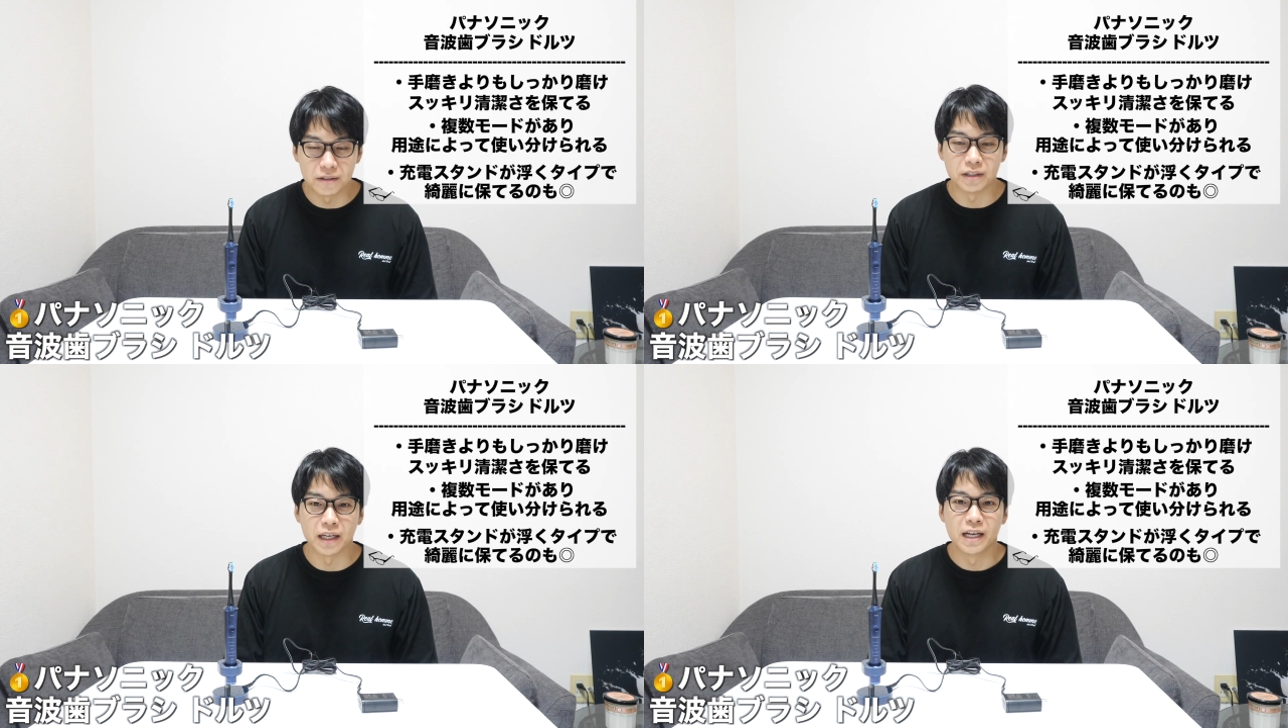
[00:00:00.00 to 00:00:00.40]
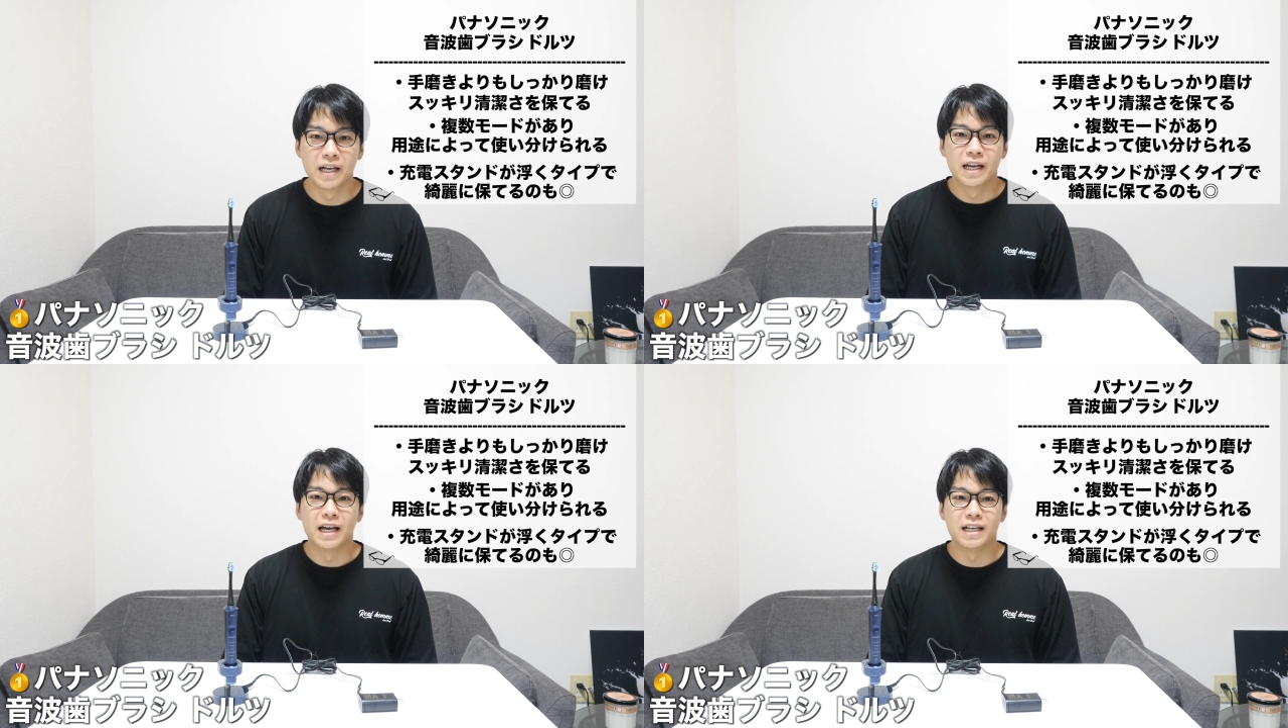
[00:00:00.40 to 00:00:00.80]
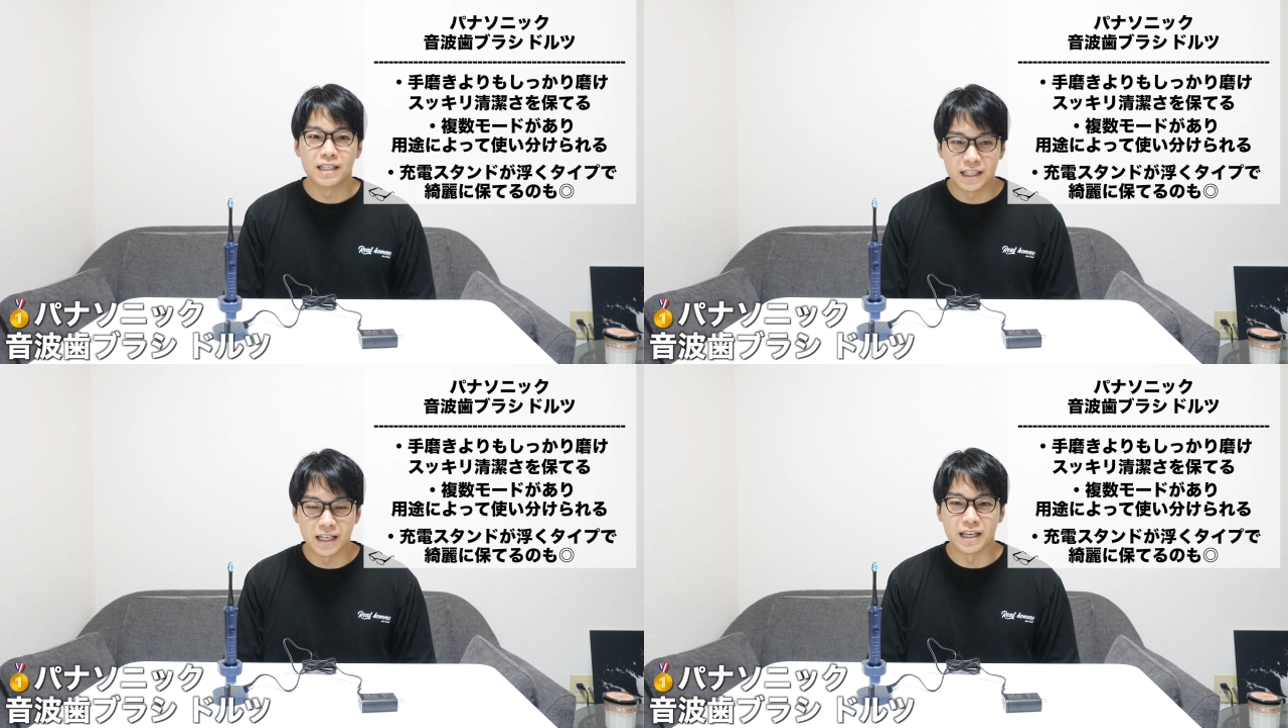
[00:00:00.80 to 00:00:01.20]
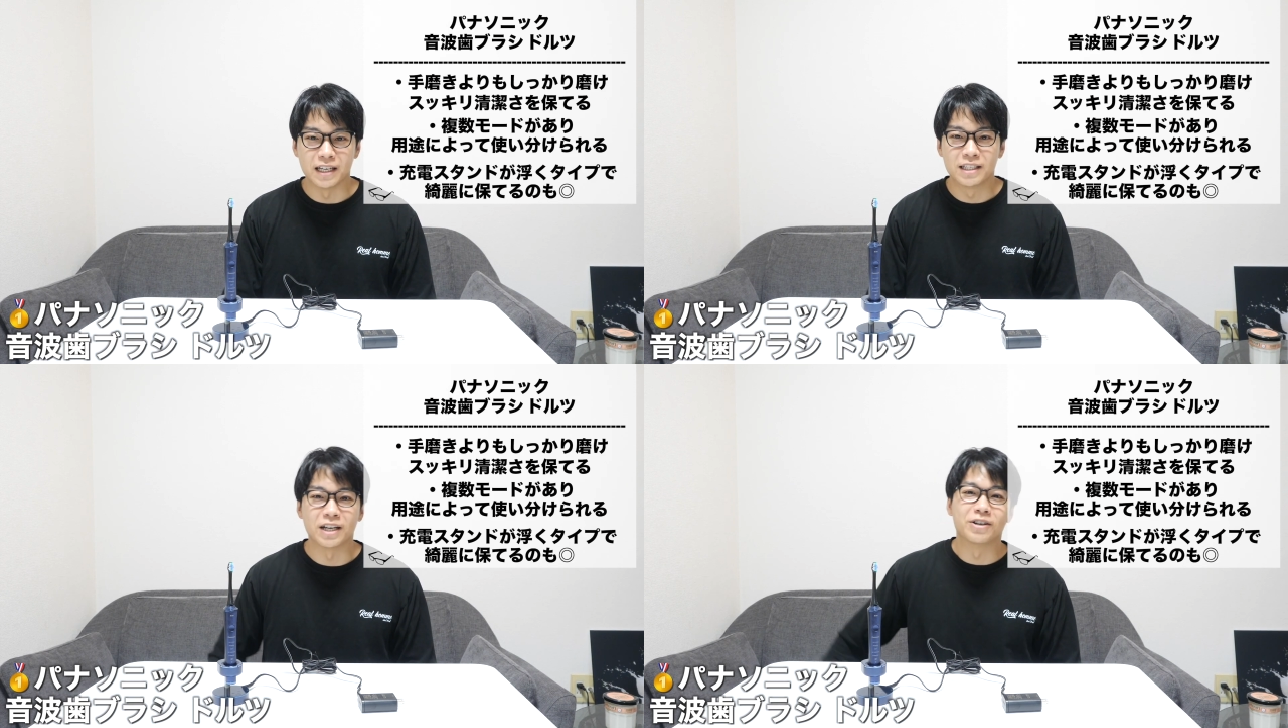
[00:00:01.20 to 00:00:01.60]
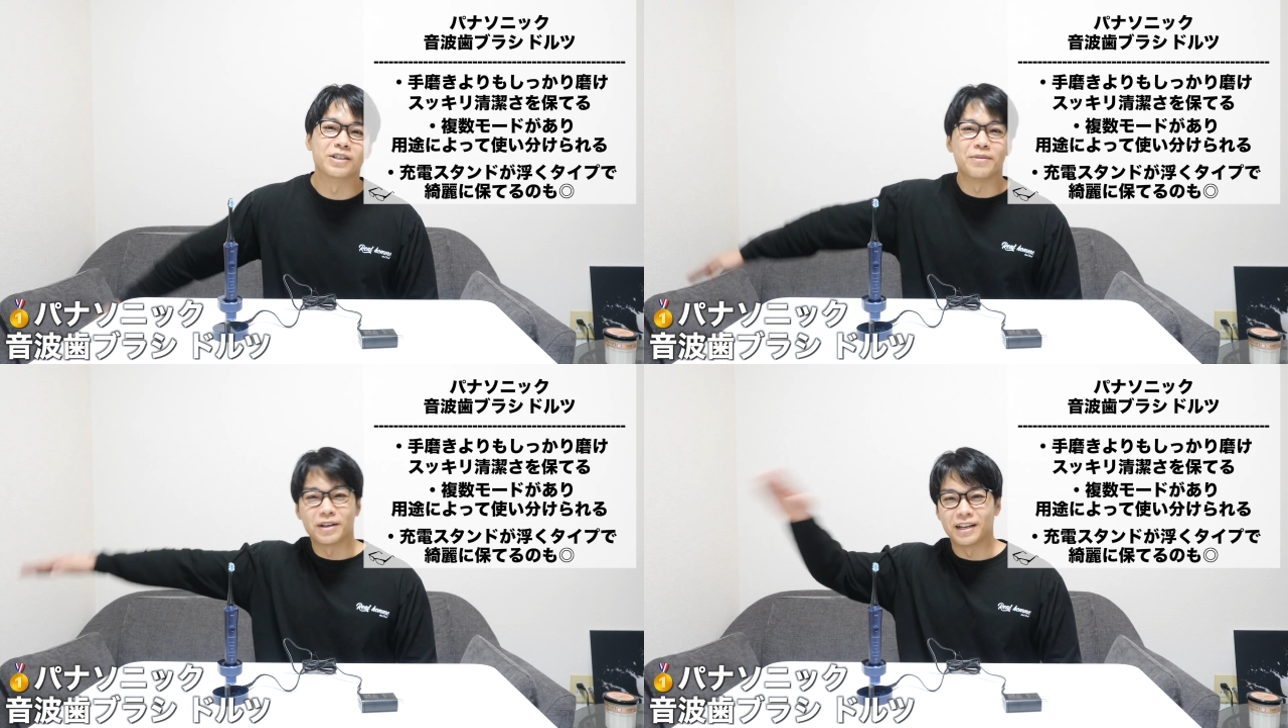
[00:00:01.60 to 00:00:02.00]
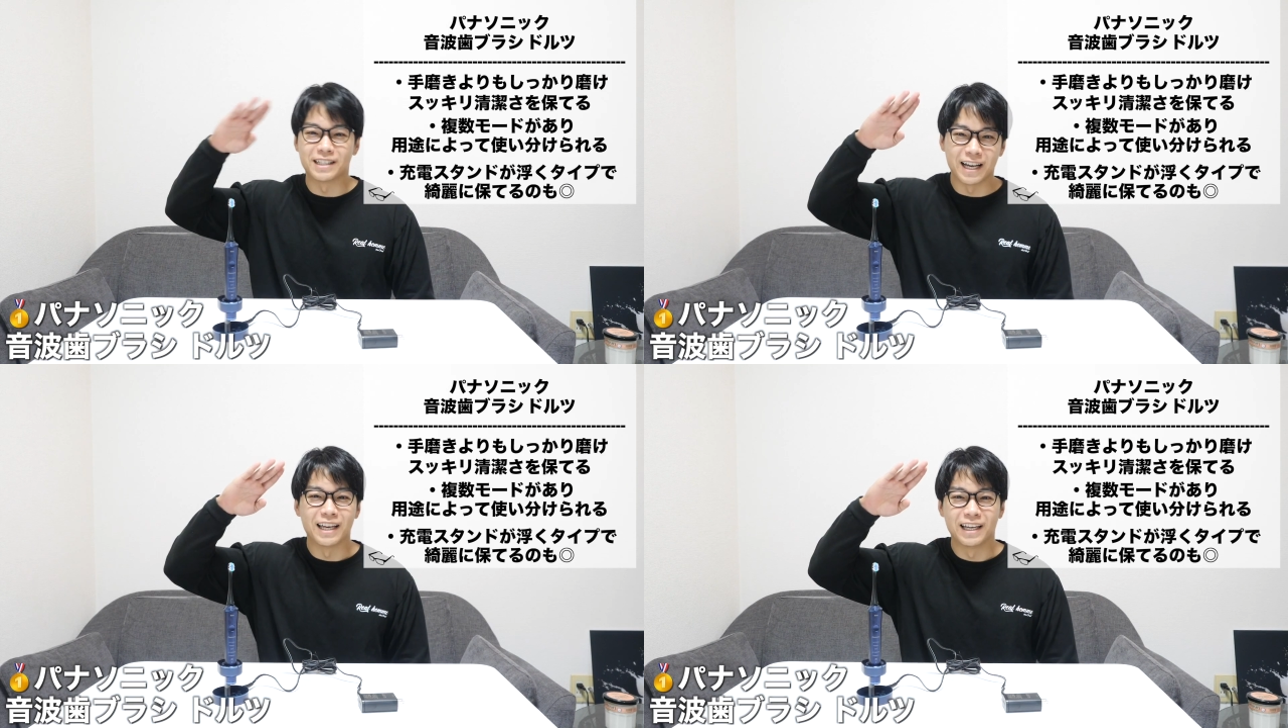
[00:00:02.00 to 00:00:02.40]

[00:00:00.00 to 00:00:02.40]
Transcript: ので、えー、ぜひぜひチェックしてみてください